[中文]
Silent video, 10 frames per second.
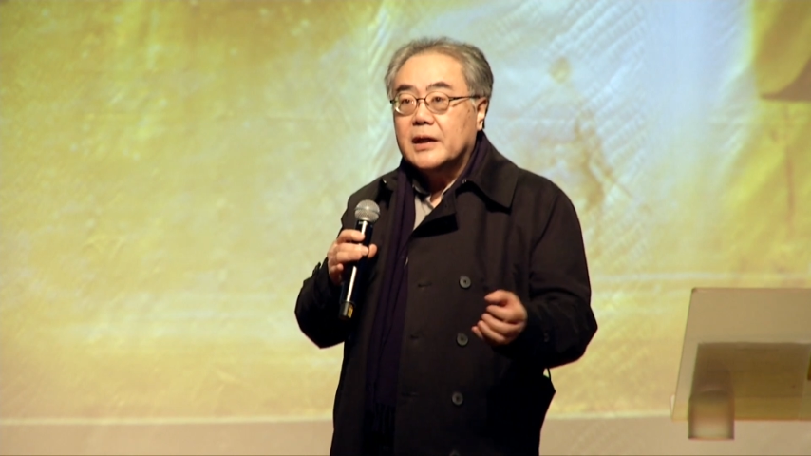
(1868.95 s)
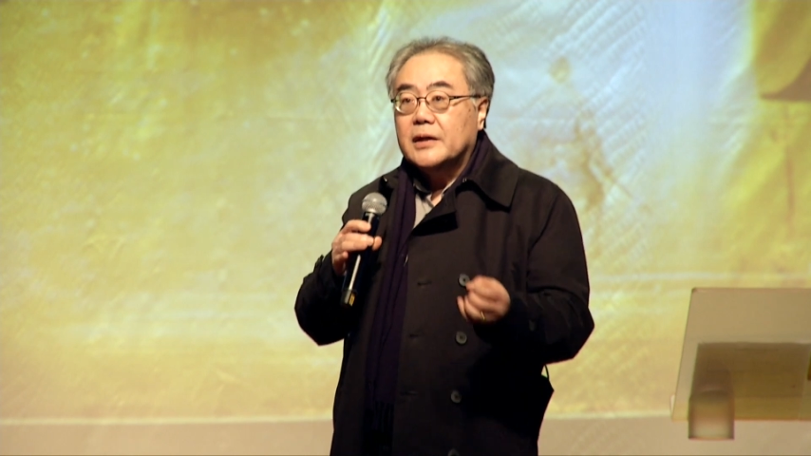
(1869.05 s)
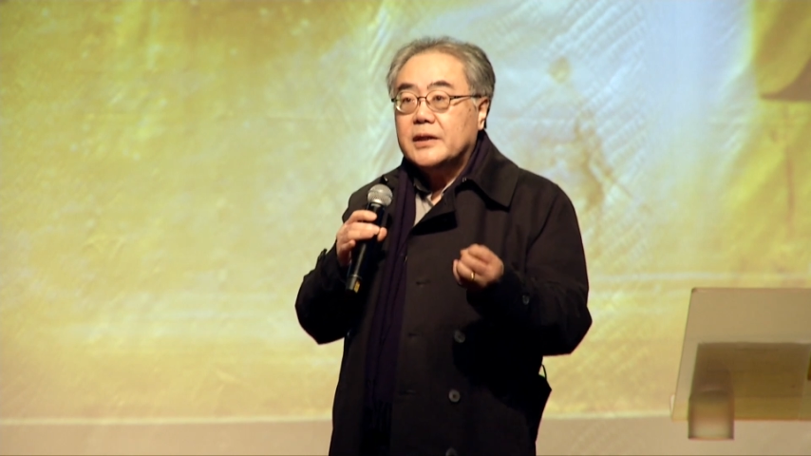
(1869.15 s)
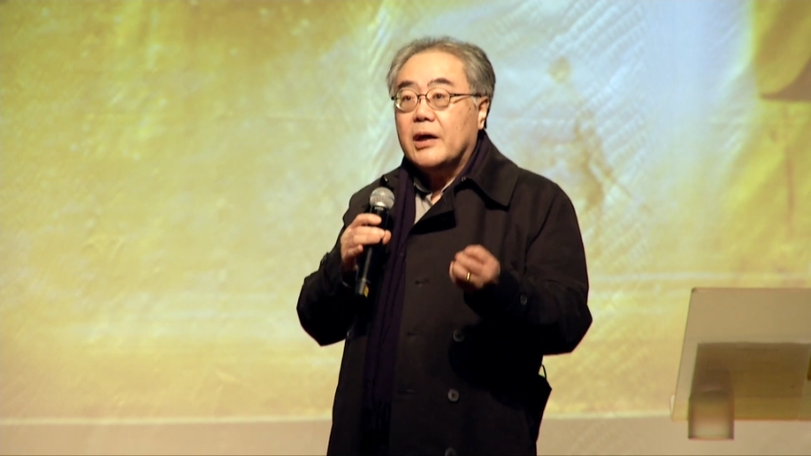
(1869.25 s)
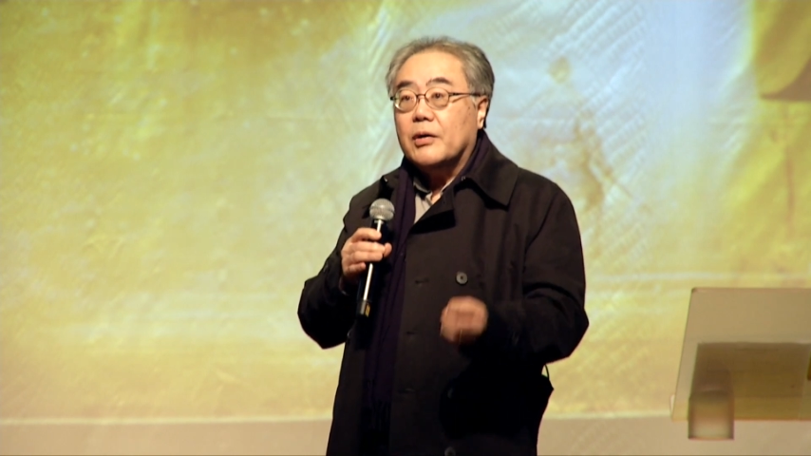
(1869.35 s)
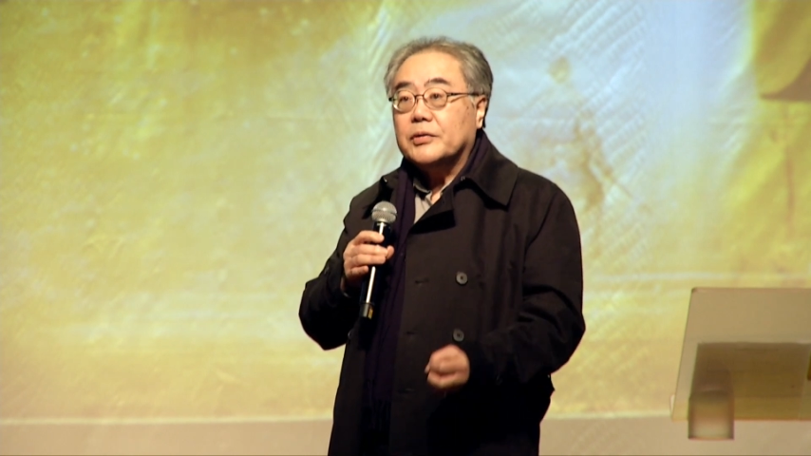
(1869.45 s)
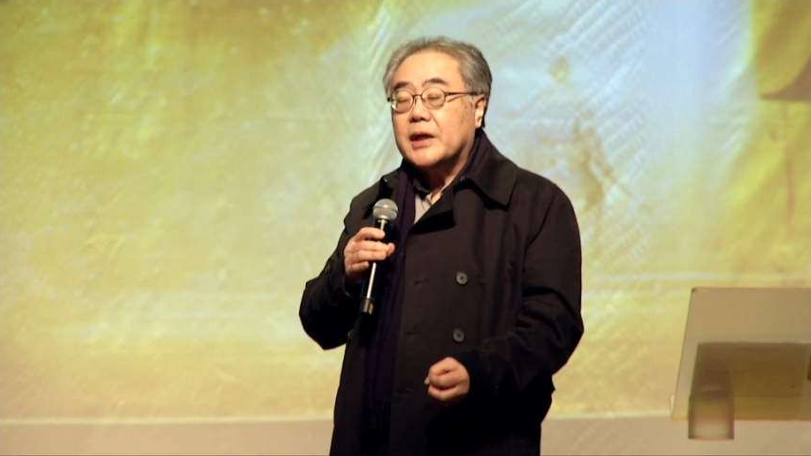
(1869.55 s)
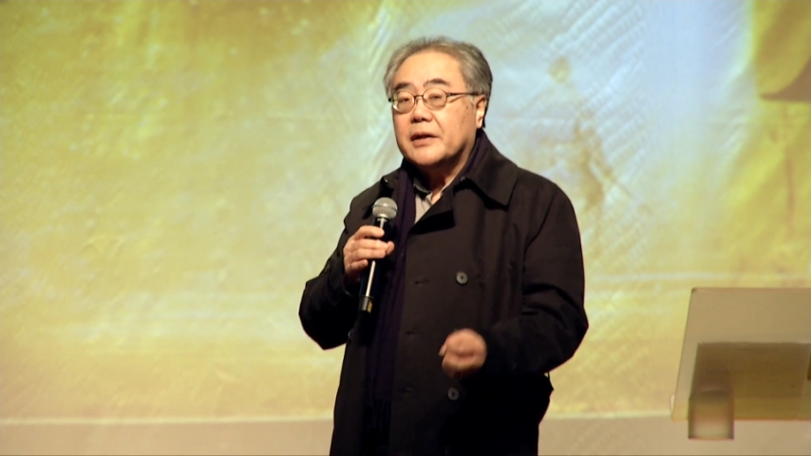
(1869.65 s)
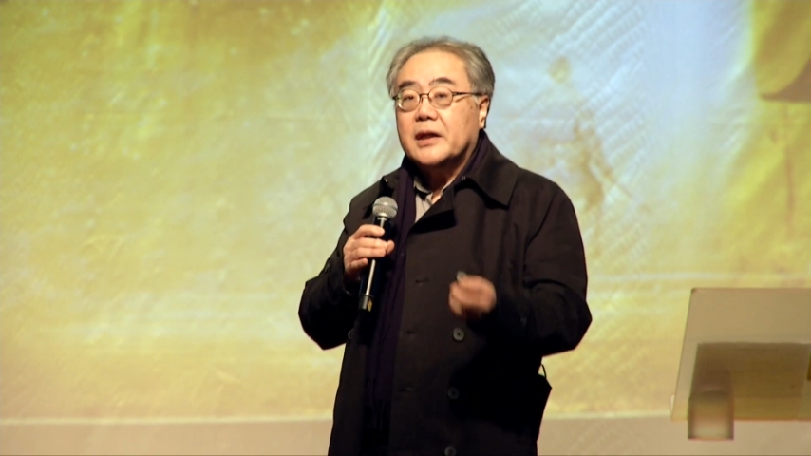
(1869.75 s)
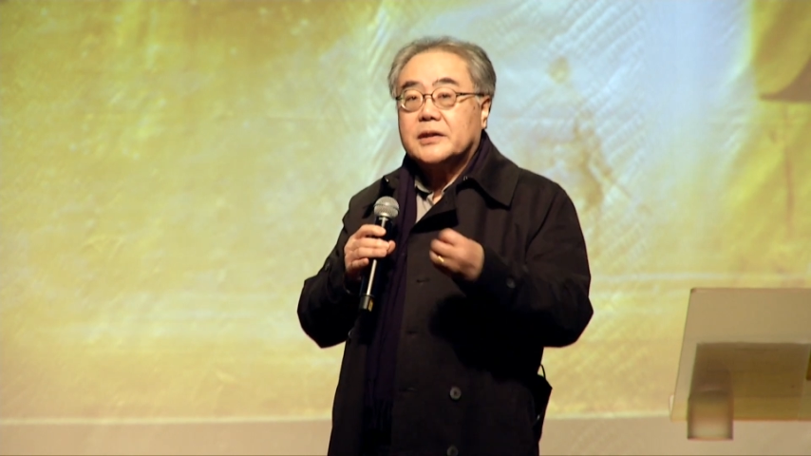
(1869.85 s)
这偶
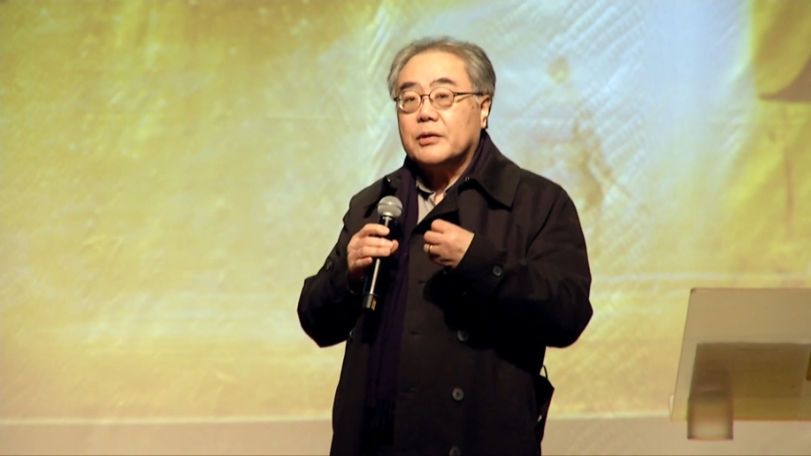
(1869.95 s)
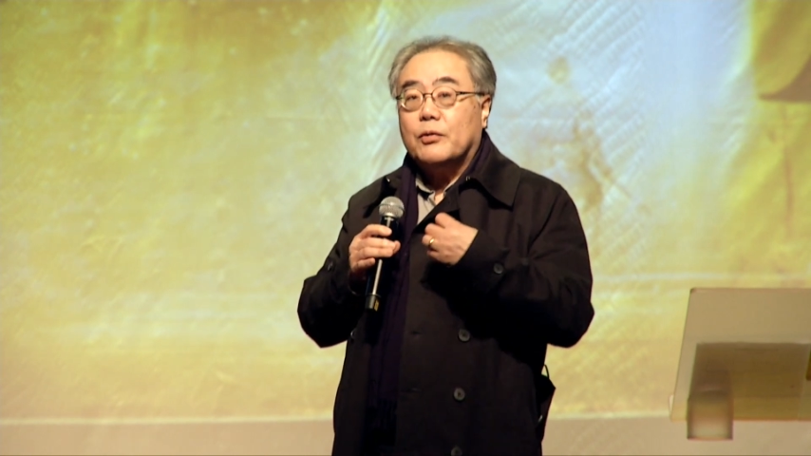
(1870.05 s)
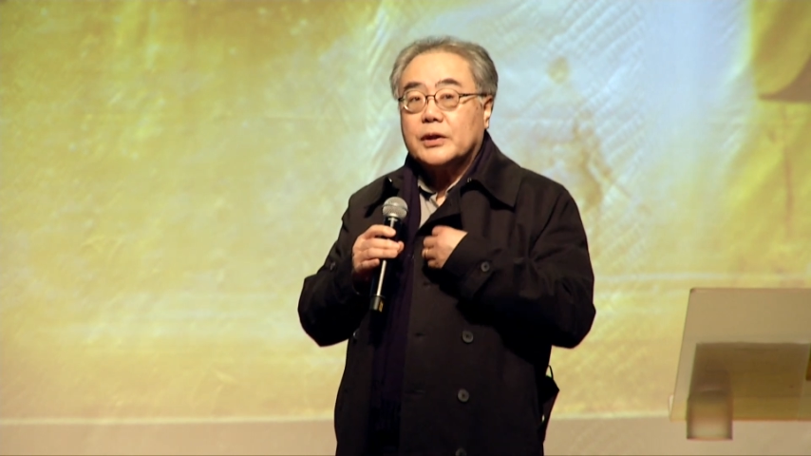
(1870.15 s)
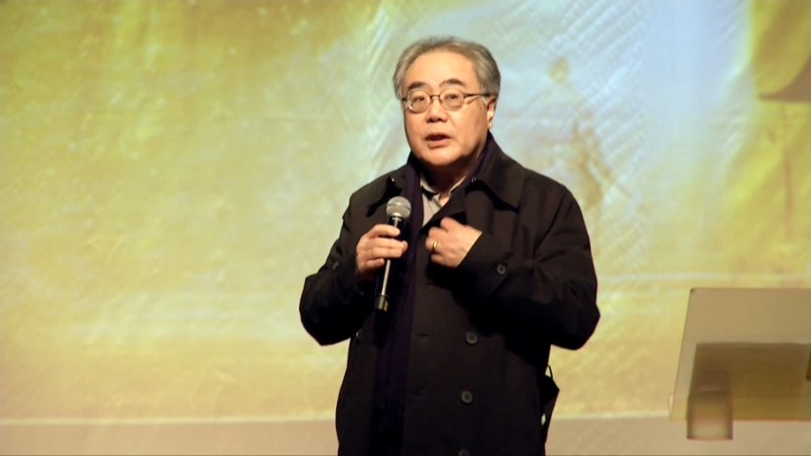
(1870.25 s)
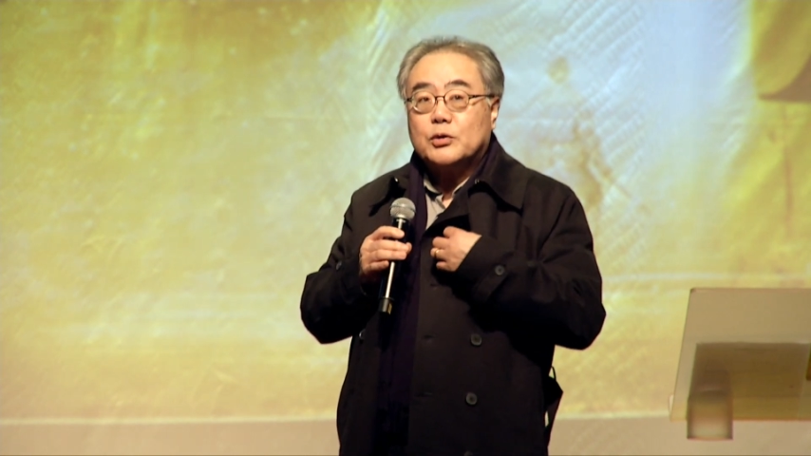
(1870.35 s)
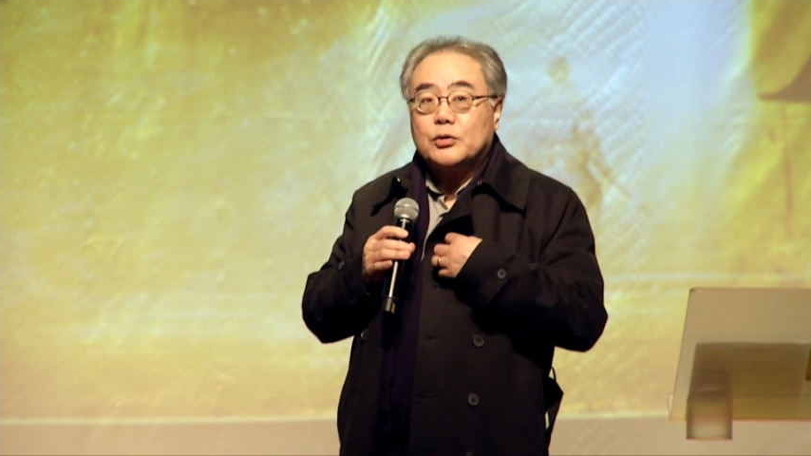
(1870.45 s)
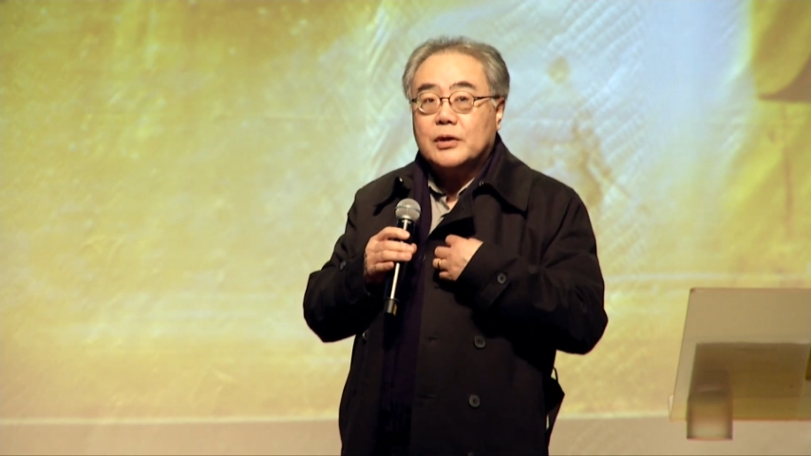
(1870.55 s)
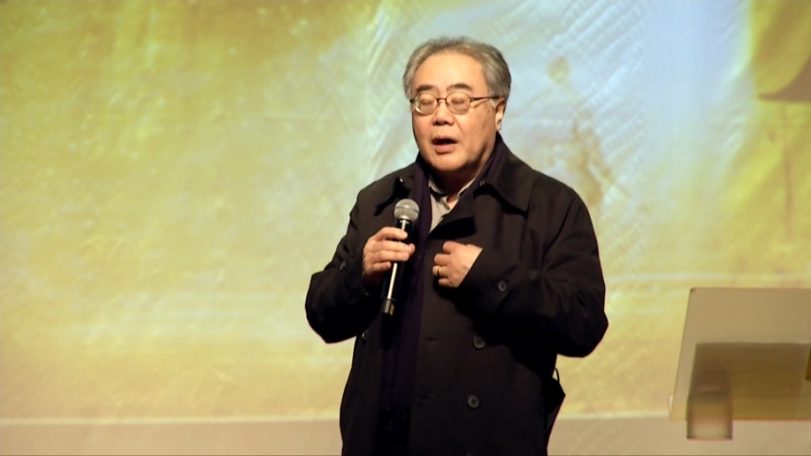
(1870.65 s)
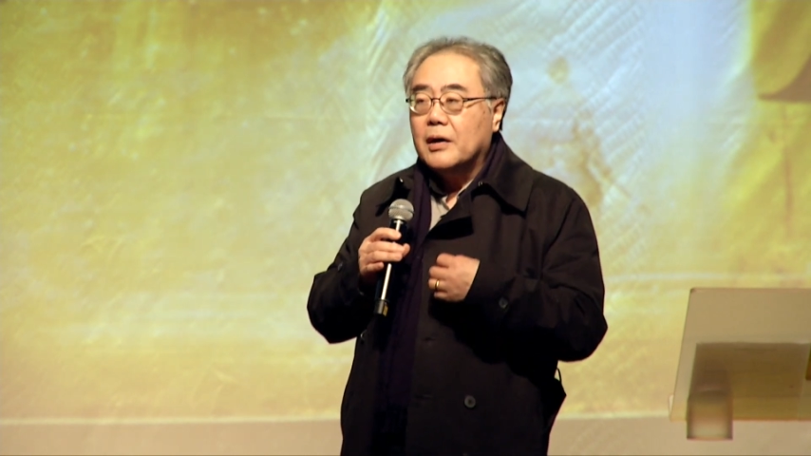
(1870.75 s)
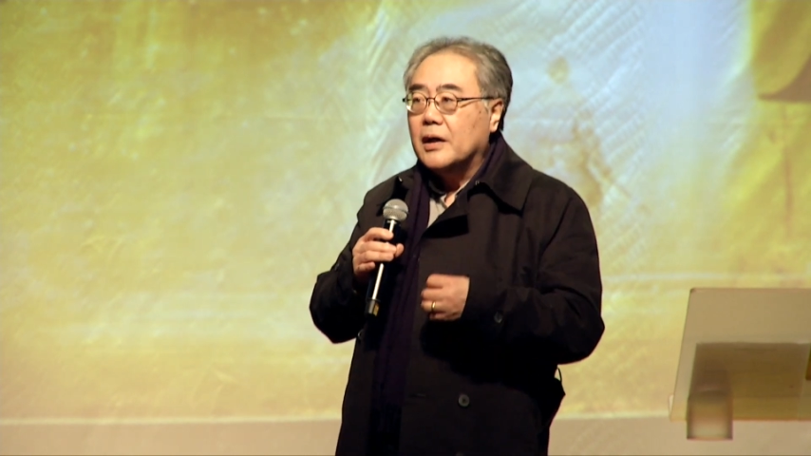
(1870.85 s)
像也是我的需要，